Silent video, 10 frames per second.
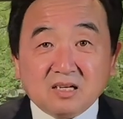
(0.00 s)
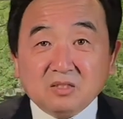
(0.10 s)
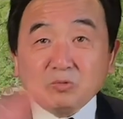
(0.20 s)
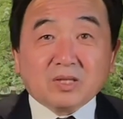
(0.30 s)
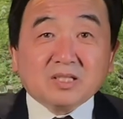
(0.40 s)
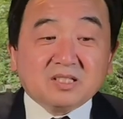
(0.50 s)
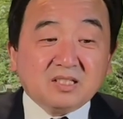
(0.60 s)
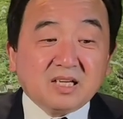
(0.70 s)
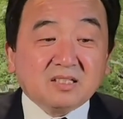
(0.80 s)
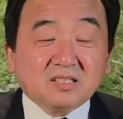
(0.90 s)
横贯的时
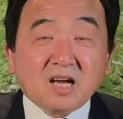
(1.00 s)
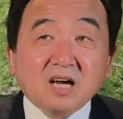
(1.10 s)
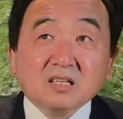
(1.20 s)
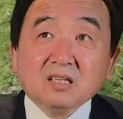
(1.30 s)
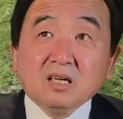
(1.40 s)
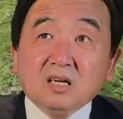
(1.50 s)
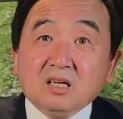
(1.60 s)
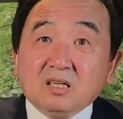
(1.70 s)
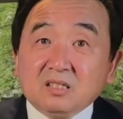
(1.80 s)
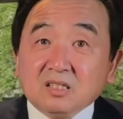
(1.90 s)
间很长，
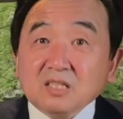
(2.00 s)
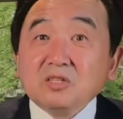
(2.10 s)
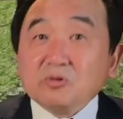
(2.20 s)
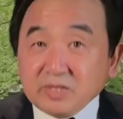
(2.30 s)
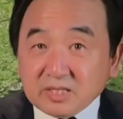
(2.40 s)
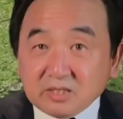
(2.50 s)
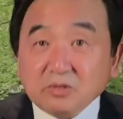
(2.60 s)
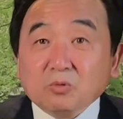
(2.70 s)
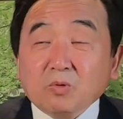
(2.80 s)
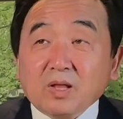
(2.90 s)
是跟纽约市
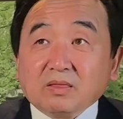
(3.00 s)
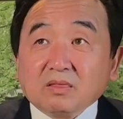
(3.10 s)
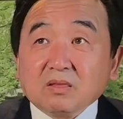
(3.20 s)
有关。